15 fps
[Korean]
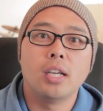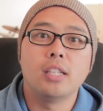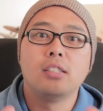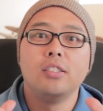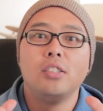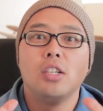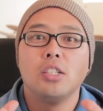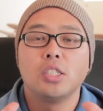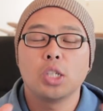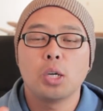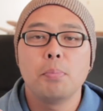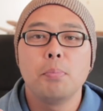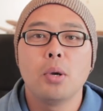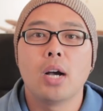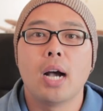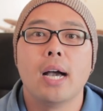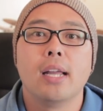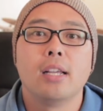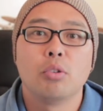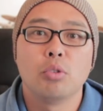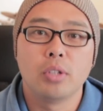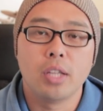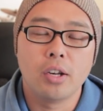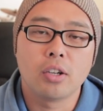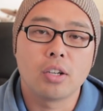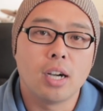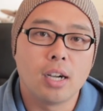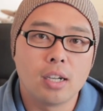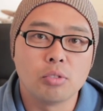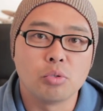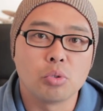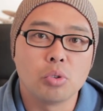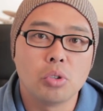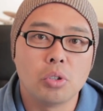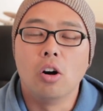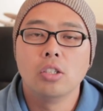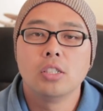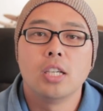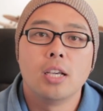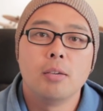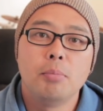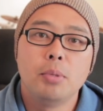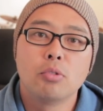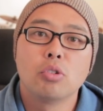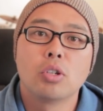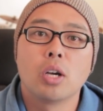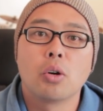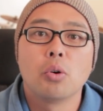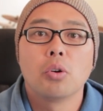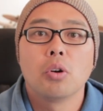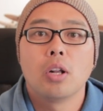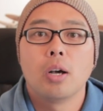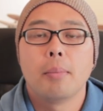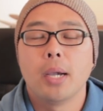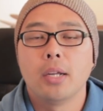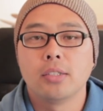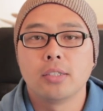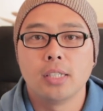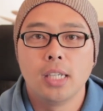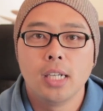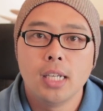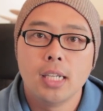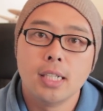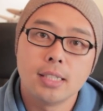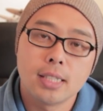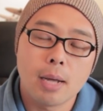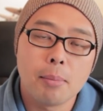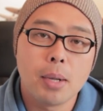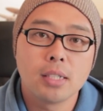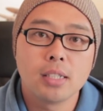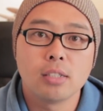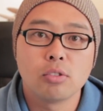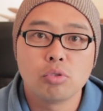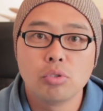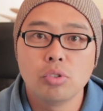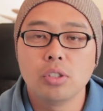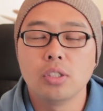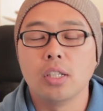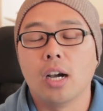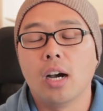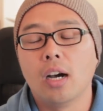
드디어 1000명 아래로 내려가가지고 어제 미국의 코로나 바이러스 1일 사망자 수는